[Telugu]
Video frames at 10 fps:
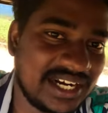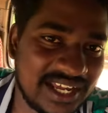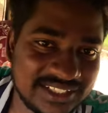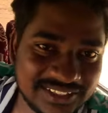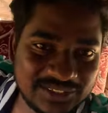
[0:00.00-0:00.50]

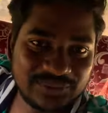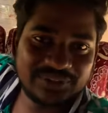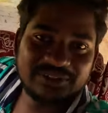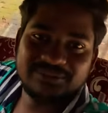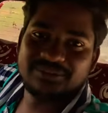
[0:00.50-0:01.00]
చాలా తక్కువ
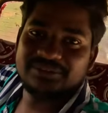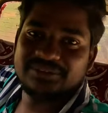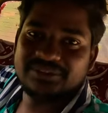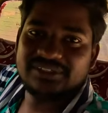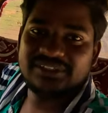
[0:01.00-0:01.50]
ఉన్నాము
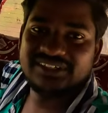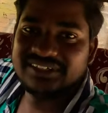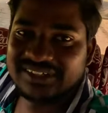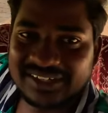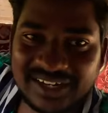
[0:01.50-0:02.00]

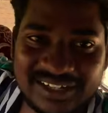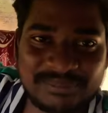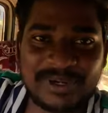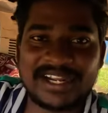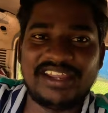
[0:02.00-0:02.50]
నా
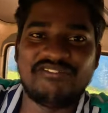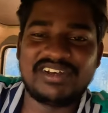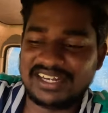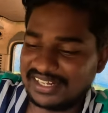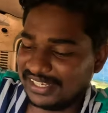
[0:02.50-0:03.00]
పక్క
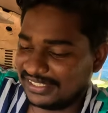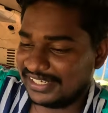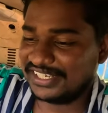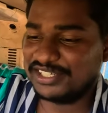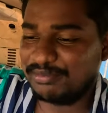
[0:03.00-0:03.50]
ఎవ్వరు లేరు
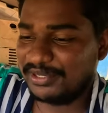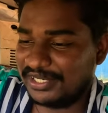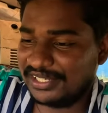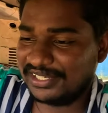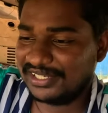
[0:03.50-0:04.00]
అందుకని చెప్పి
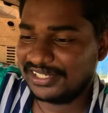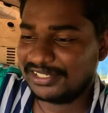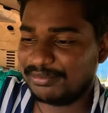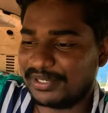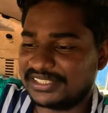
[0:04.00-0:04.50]

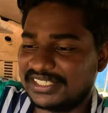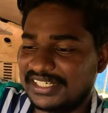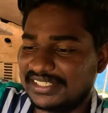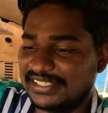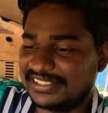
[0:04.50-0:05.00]

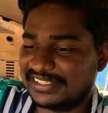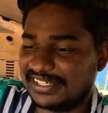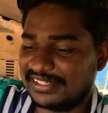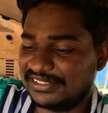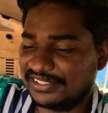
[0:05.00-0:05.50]
ప్రస్తుతానికి
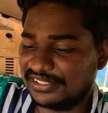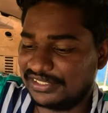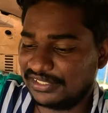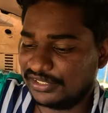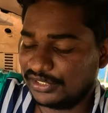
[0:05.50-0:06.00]
తీస్తున్నా
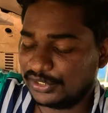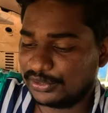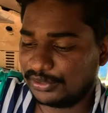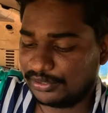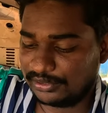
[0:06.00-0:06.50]

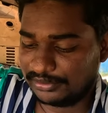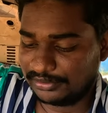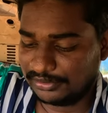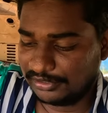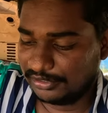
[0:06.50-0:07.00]
సో
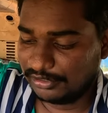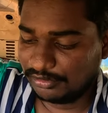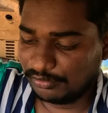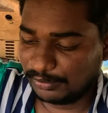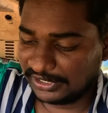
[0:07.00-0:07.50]

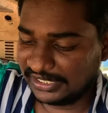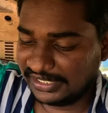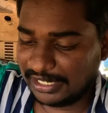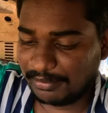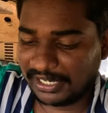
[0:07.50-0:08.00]

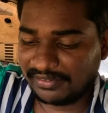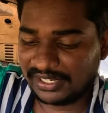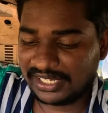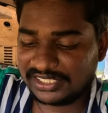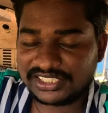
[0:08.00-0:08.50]
మొదటిగా మనం
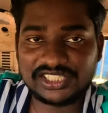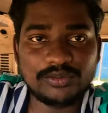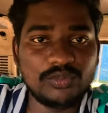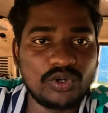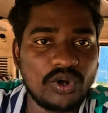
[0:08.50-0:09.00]
వెళ్ళాల్సింది
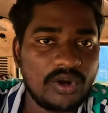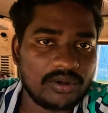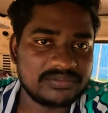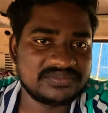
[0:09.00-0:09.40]
ముకోనో